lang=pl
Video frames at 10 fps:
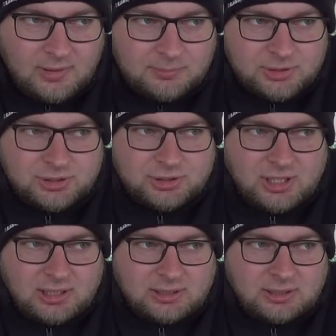Myślę, że
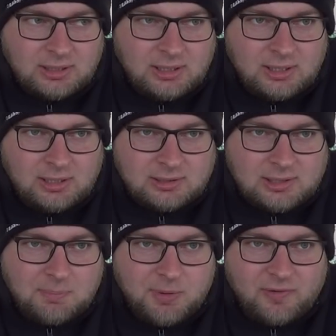tak
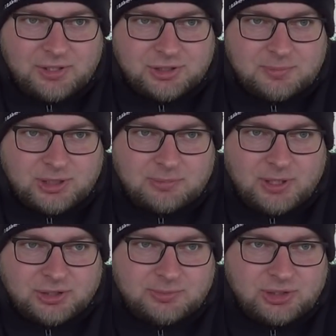na poważnie przed
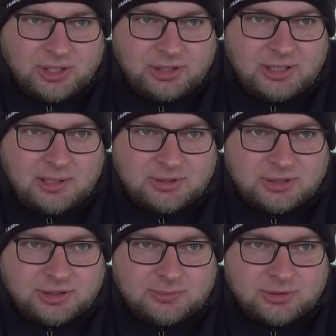pierwszymi treningami
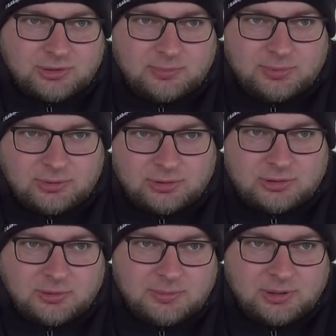zaczniemy,
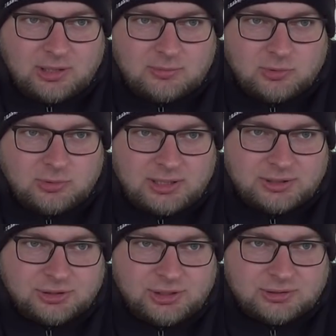zrobi, taką
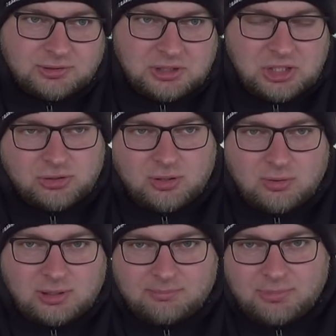kurację, czyli jest to też
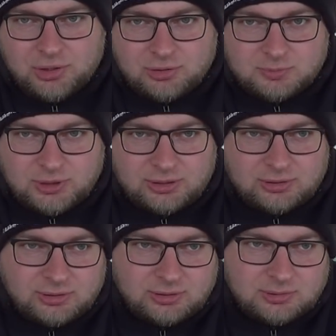około tam miesiąc
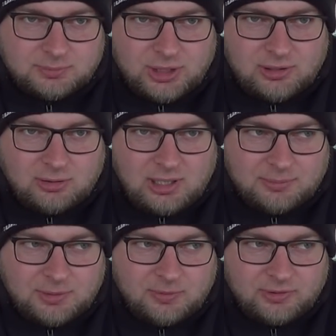przed, y, przed
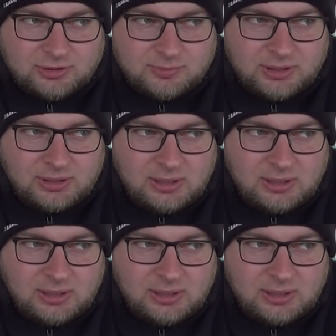lotami powiedzmy.